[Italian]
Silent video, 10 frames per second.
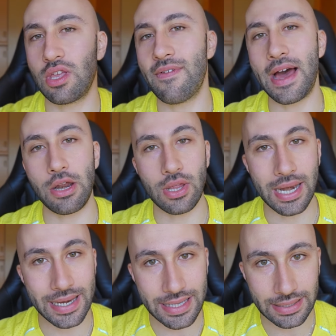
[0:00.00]
divario
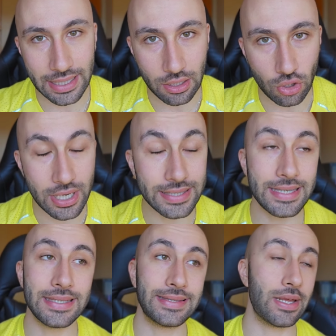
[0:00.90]
dell'Inter non
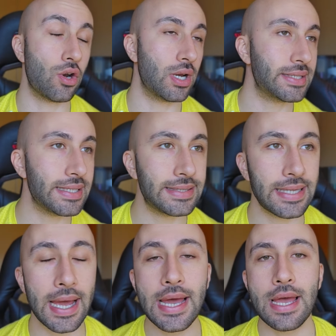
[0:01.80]
esiste, non
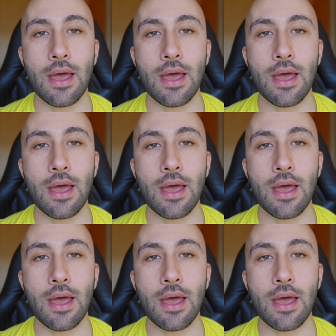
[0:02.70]
esiste